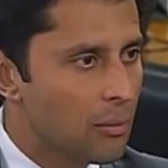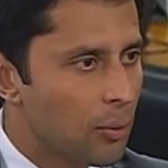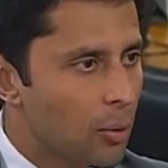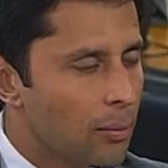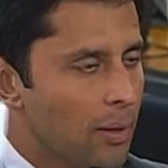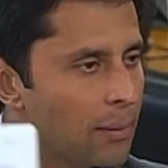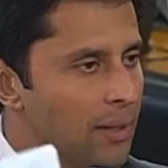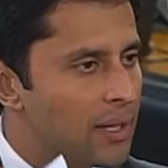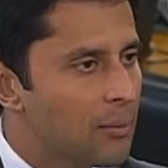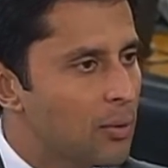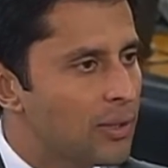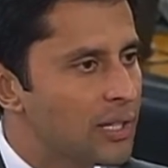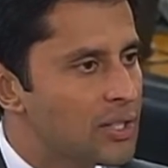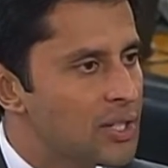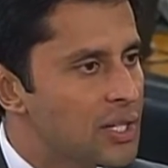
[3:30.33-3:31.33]
Problema é que
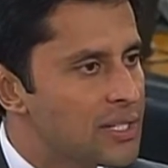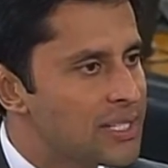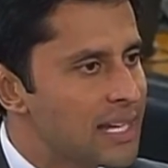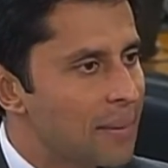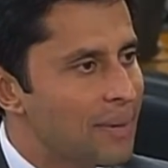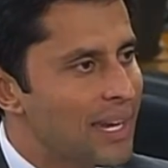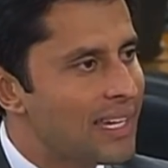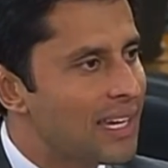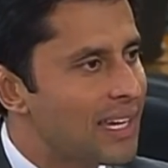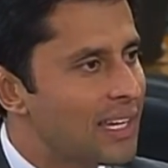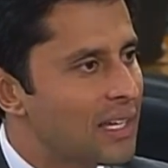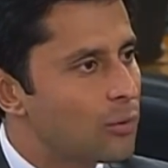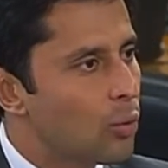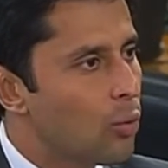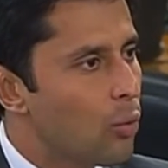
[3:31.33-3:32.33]
muita gente sabe
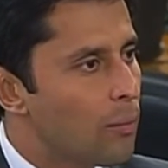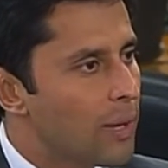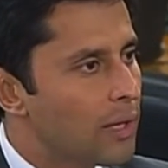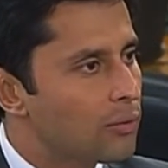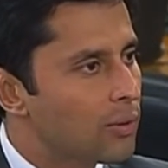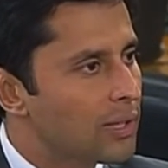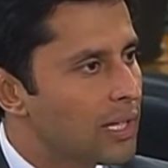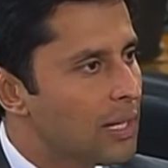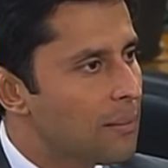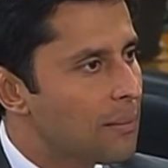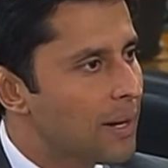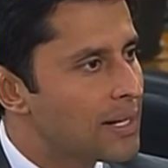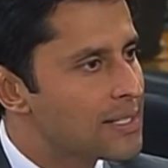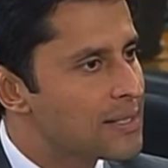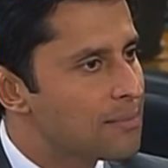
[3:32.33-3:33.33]
requerer documento aqui,
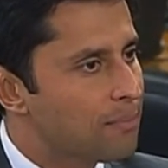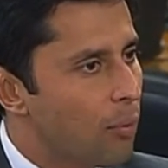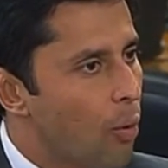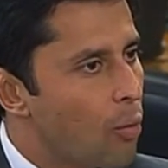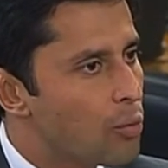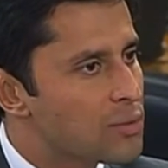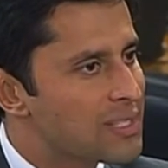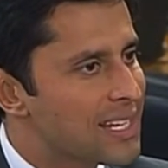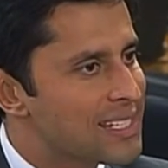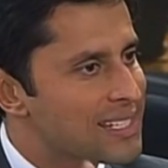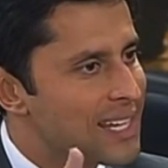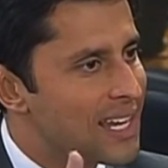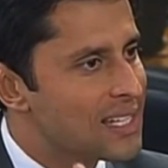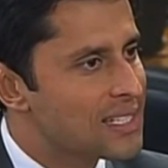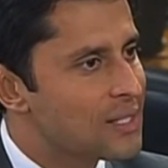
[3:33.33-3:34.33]
mas poucos
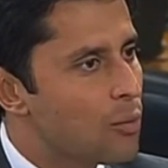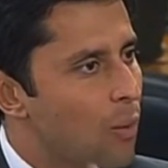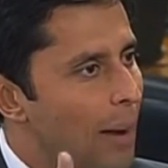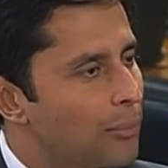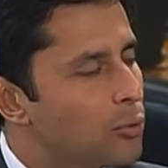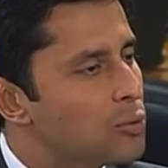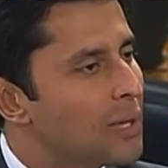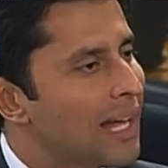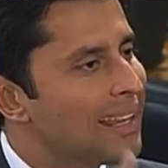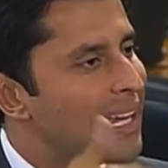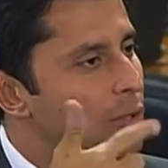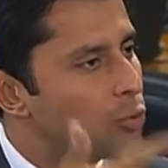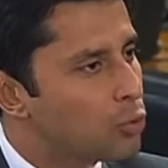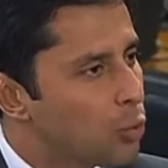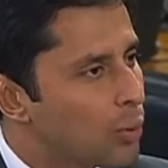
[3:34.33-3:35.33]
exercem o hábito da
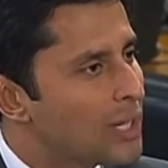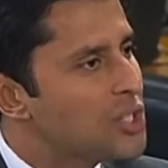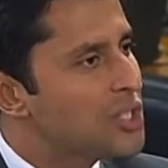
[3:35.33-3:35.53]
leitura,